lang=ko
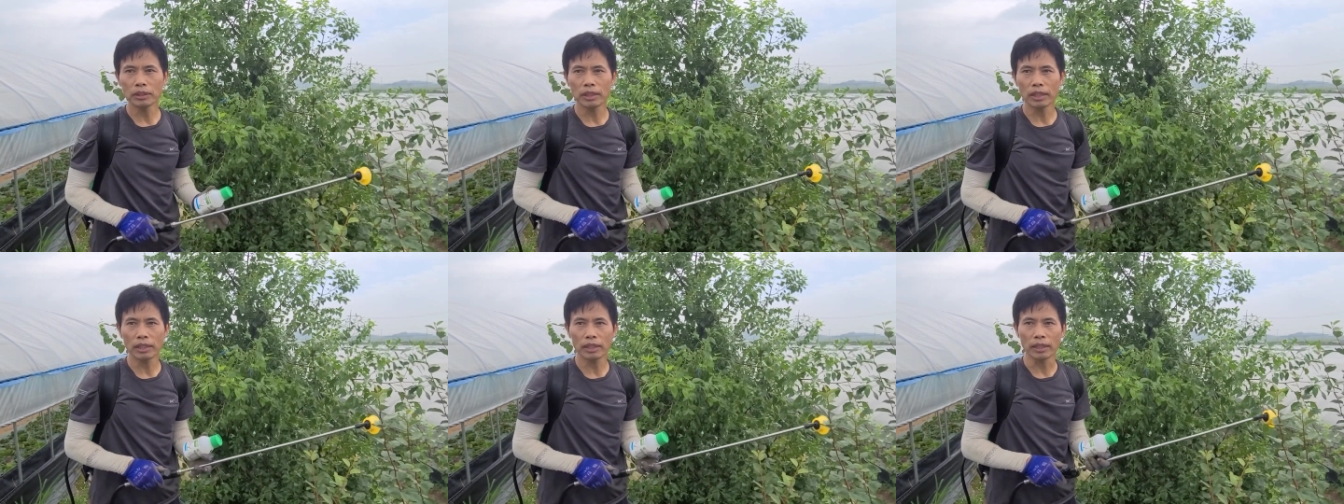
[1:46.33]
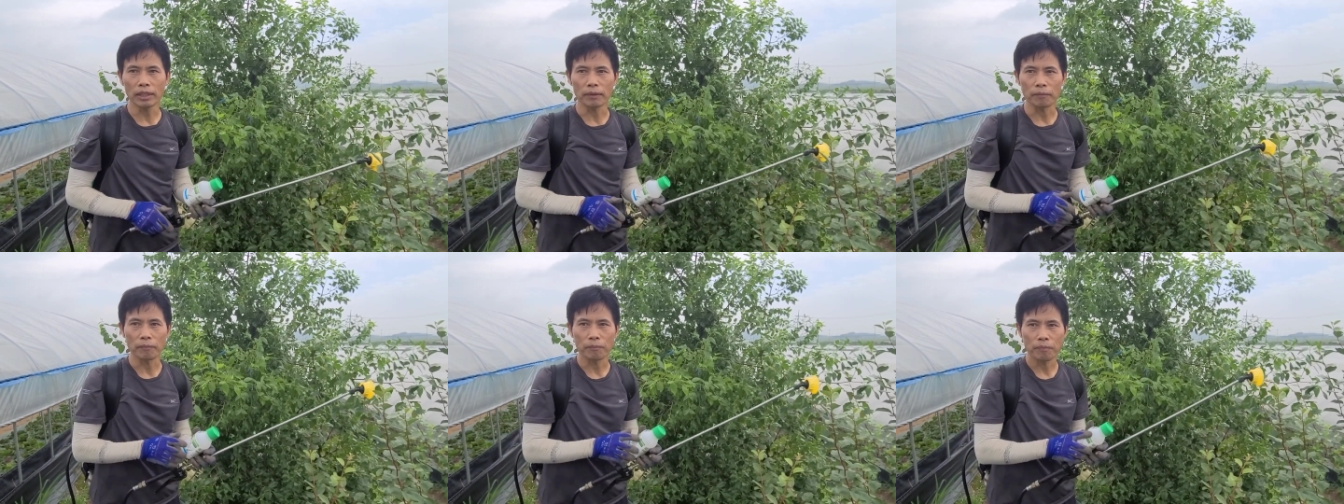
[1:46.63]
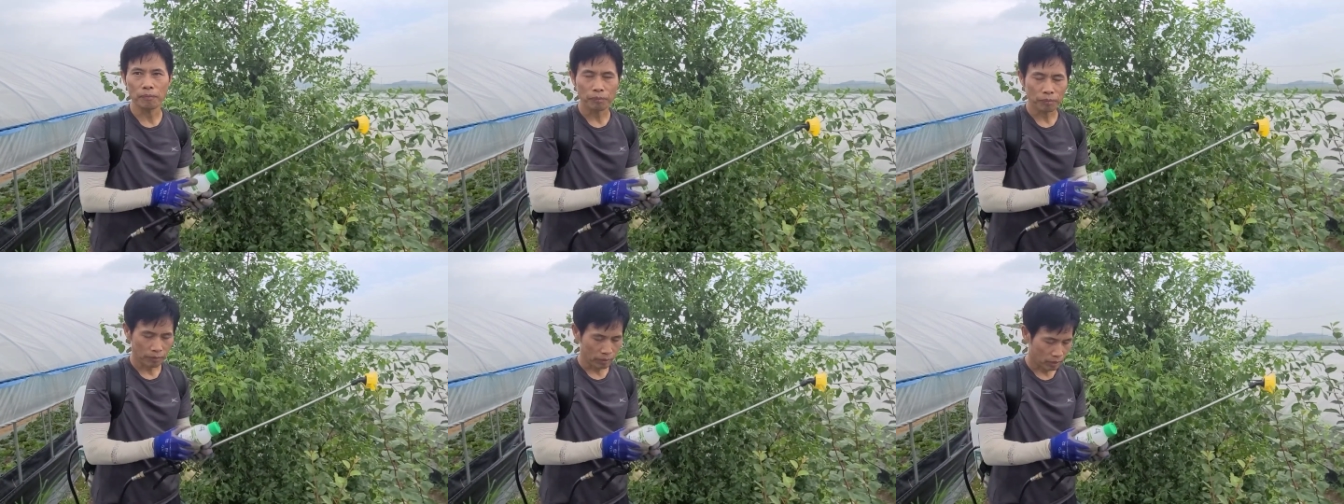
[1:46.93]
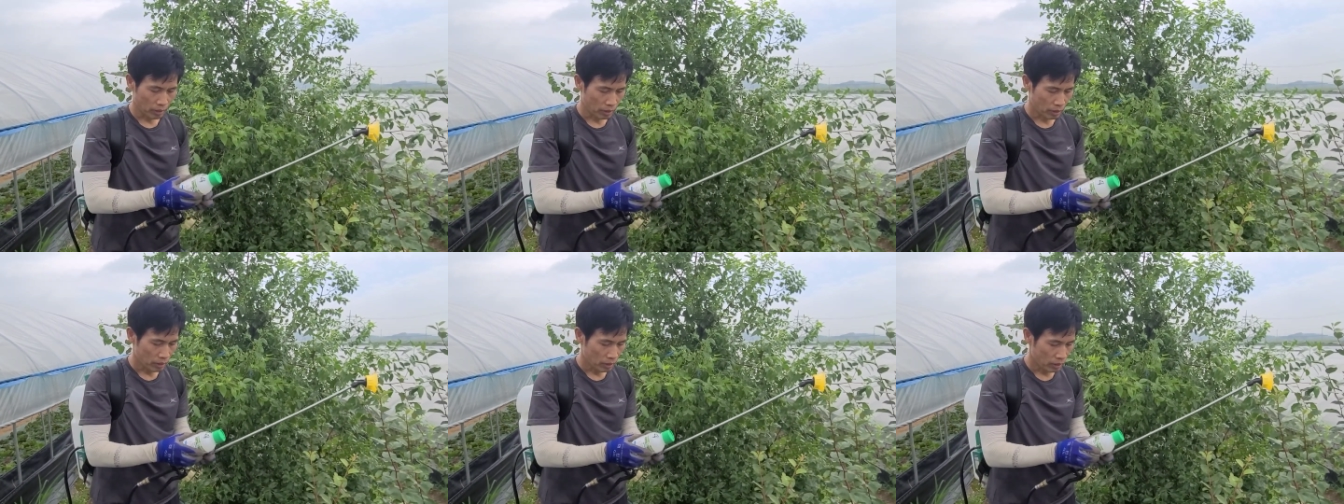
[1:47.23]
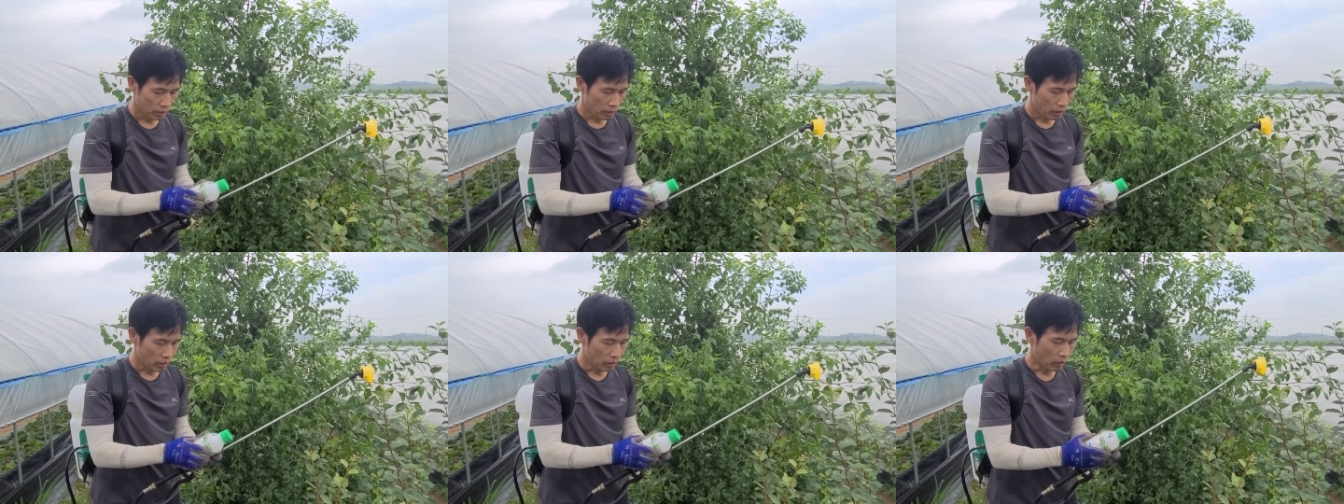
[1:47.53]
이게
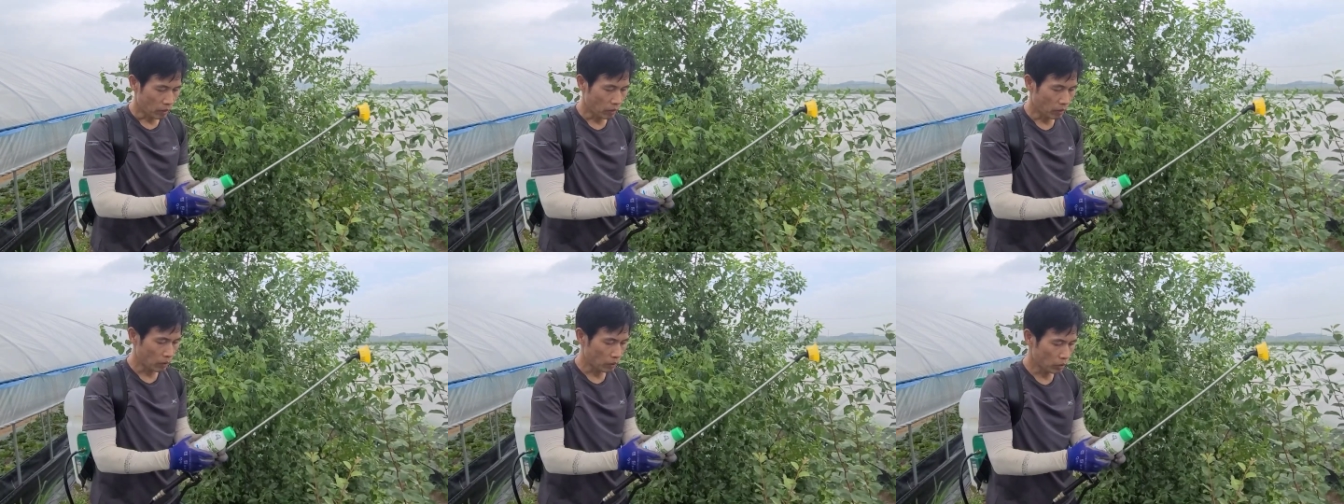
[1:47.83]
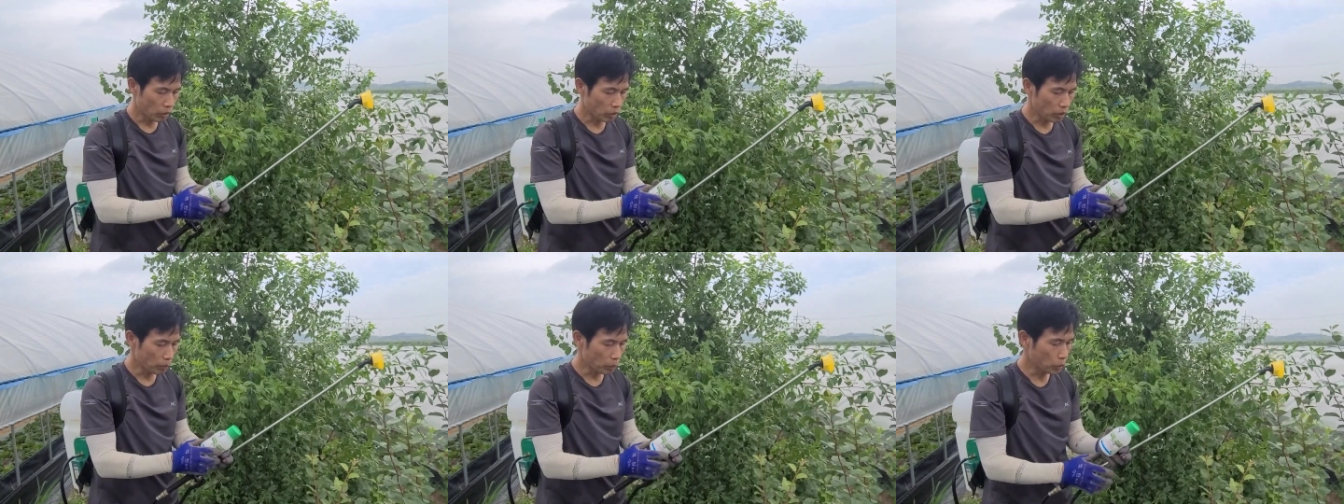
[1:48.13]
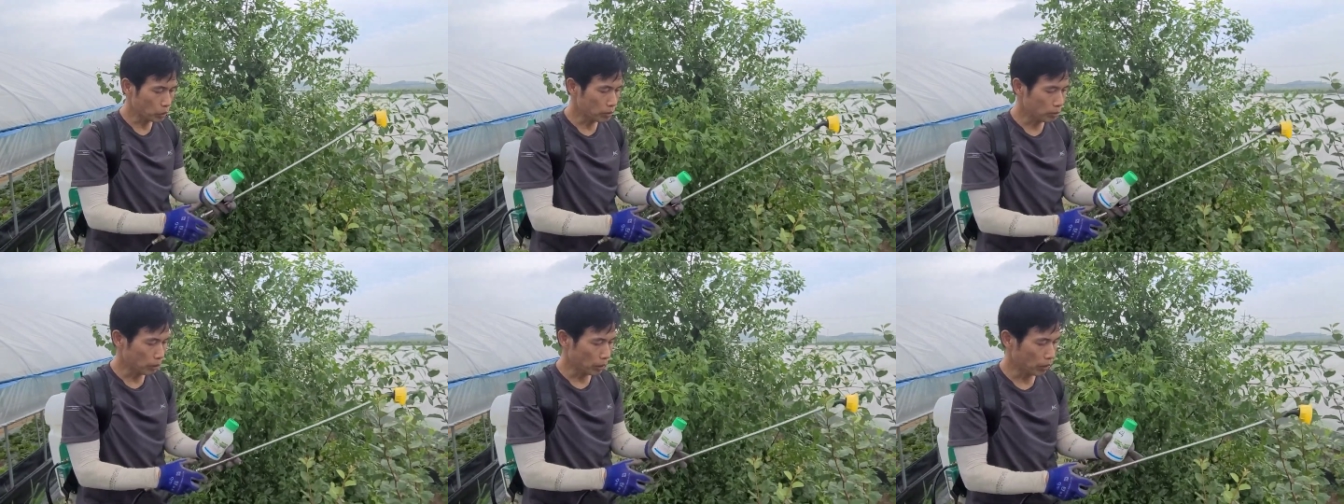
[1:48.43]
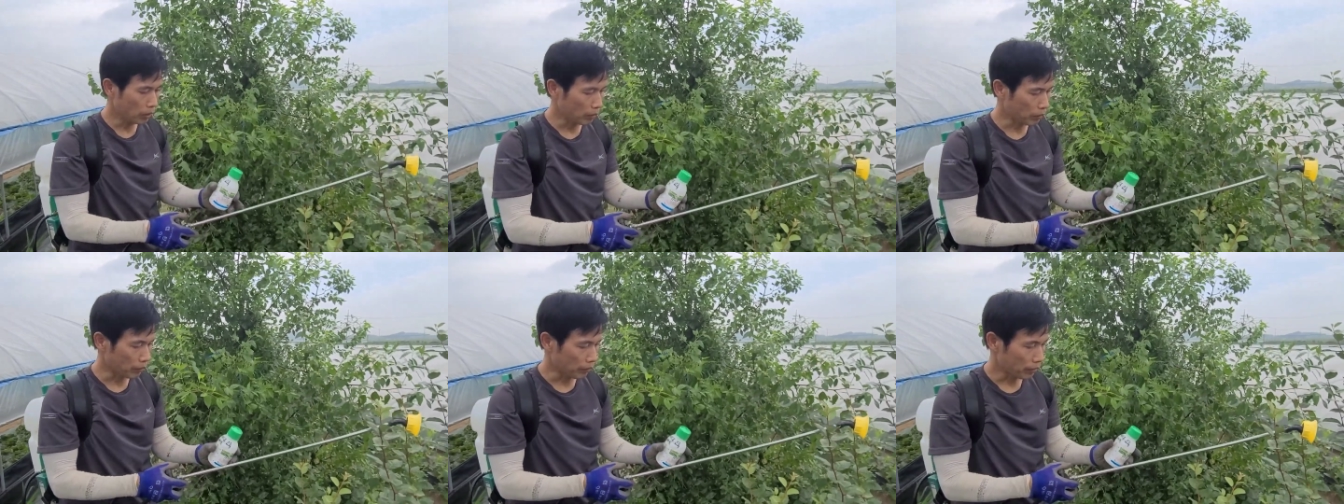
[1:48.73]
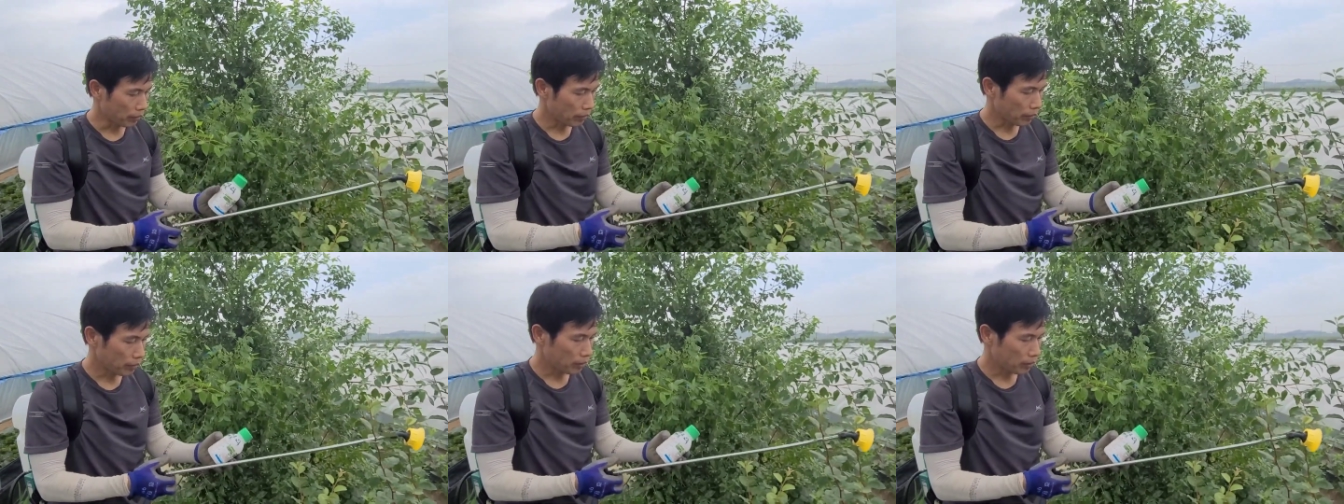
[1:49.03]
어, 여기 보시면